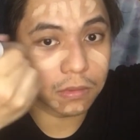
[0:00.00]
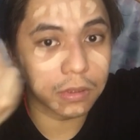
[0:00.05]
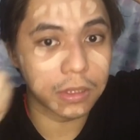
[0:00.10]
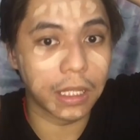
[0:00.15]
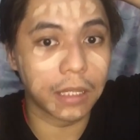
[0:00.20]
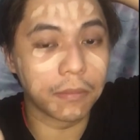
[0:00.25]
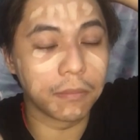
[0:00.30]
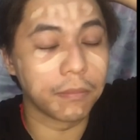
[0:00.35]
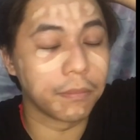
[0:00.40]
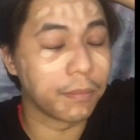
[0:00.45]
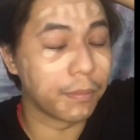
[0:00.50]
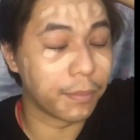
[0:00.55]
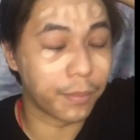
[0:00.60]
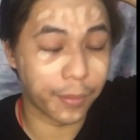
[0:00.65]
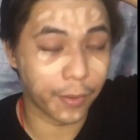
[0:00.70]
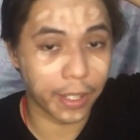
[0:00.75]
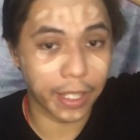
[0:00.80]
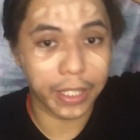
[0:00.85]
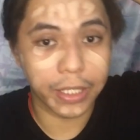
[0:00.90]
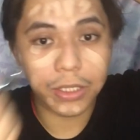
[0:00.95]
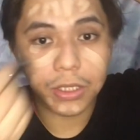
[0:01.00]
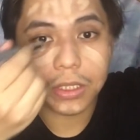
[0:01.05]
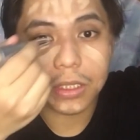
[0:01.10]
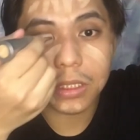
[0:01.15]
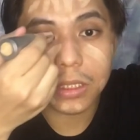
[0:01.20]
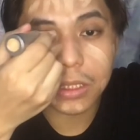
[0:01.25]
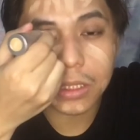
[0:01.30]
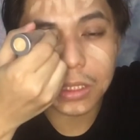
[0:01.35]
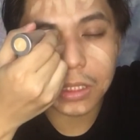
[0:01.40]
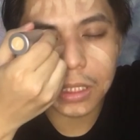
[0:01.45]
ng brush
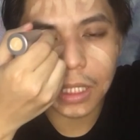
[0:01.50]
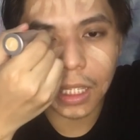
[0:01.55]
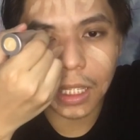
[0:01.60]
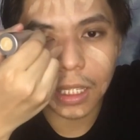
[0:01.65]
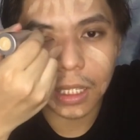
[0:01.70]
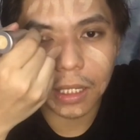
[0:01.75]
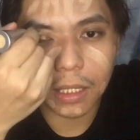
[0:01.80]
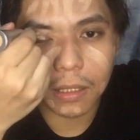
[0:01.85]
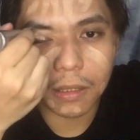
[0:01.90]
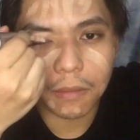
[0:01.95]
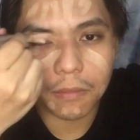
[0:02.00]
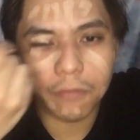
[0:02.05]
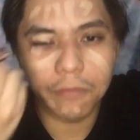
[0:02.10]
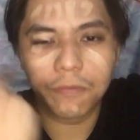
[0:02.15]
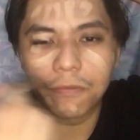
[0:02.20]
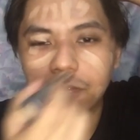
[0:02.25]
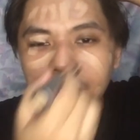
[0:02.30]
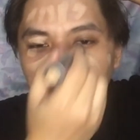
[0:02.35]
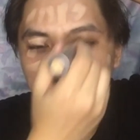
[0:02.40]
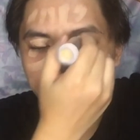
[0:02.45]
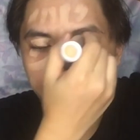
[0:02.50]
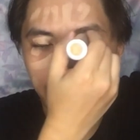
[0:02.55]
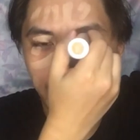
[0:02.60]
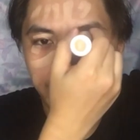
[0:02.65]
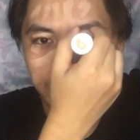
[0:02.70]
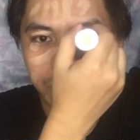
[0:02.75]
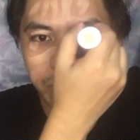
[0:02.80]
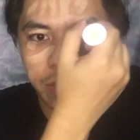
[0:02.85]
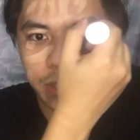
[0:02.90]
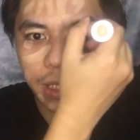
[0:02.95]
ng
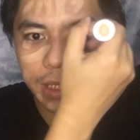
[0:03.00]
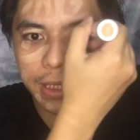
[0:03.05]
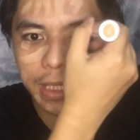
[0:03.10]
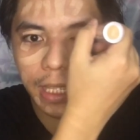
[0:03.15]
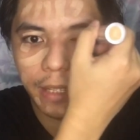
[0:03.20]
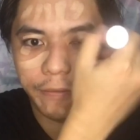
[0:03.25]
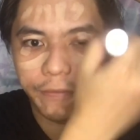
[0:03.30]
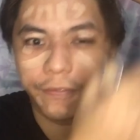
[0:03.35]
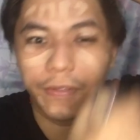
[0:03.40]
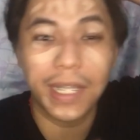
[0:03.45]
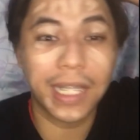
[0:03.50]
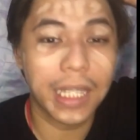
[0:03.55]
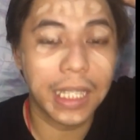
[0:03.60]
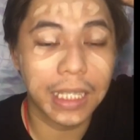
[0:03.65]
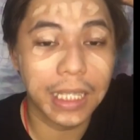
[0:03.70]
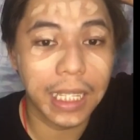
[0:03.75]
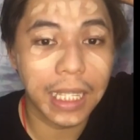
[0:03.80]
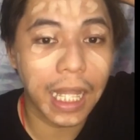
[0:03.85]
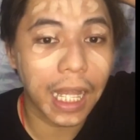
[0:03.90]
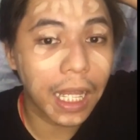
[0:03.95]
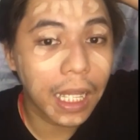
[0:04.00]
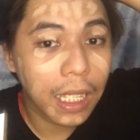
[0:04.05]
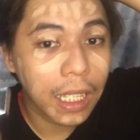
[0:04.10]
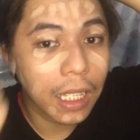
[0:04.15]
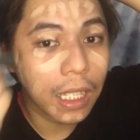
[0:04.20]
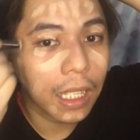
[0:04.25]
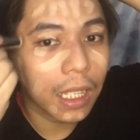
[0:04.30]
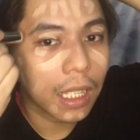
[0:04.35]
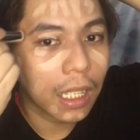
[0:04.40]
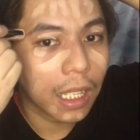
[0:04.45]
foundation kasi ang feeling nila
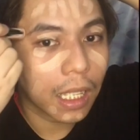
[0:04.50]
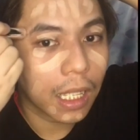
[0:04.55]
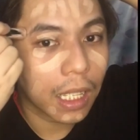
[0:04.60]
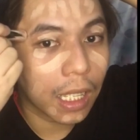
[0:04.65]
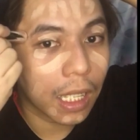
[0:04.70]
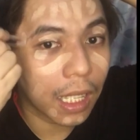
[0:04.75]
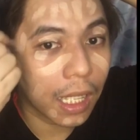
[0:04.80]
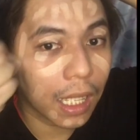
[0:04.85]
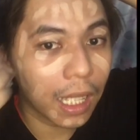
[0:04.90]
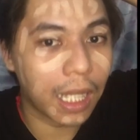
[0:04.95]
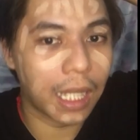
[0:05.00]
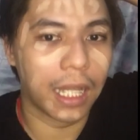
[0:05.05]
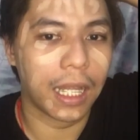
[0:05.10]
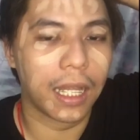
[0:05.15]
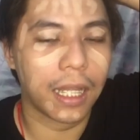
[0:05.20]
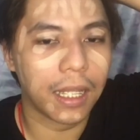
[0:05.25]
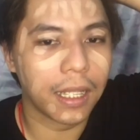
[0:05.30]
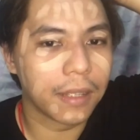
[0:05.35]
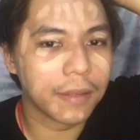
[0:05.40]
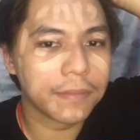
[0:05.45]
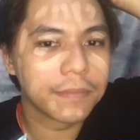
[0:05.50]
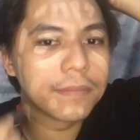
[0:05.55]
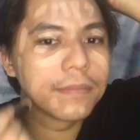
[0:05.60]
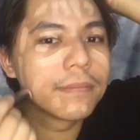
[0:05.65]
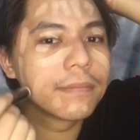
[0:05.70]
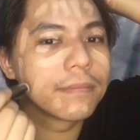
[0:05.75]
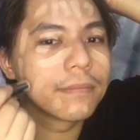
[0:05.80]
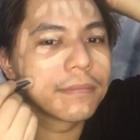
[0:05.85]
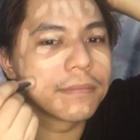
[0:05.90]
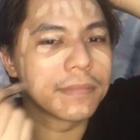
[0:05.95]
ah,
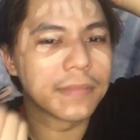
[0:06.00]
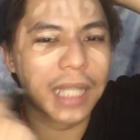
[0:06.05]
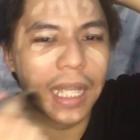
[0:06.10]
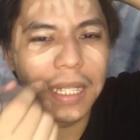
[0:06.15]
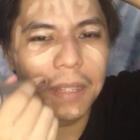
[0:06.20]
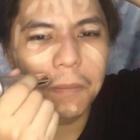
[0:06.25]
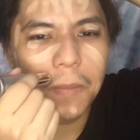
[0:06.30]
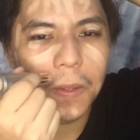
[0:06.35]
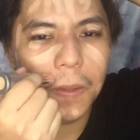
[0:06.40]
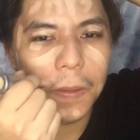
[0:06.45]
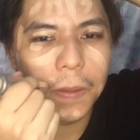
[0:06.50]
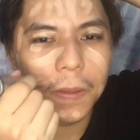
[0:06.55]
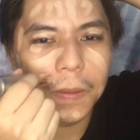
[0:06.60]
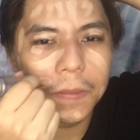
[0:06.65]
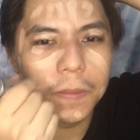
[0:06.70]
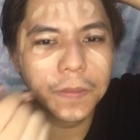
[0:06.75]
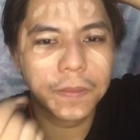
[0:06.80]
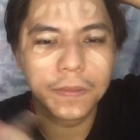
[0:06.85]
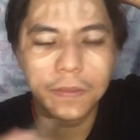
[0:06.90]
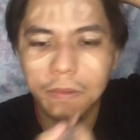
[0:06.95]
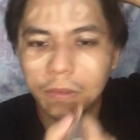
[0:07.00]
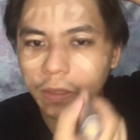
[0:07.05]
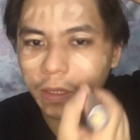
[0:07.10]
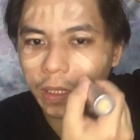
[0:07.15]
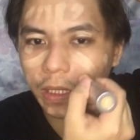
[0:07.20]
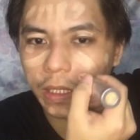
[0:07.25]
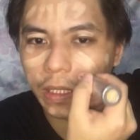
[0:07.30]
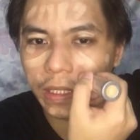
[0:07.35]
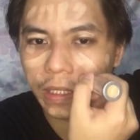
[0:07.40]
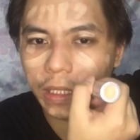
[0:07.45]
alam mo yun
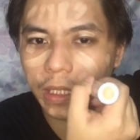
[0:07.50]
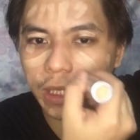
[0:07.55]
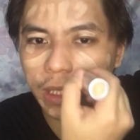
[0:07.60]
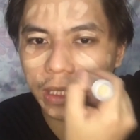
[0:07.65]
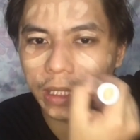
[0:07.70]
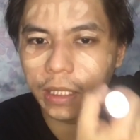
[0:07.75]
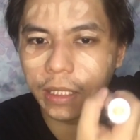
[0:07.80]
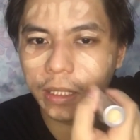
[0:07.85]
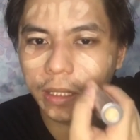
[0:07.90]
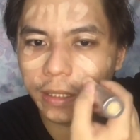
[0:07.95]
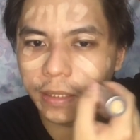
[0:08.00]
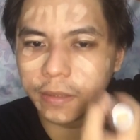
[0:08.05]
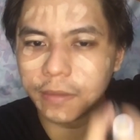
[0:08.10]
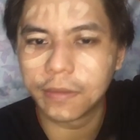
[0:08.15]
ah,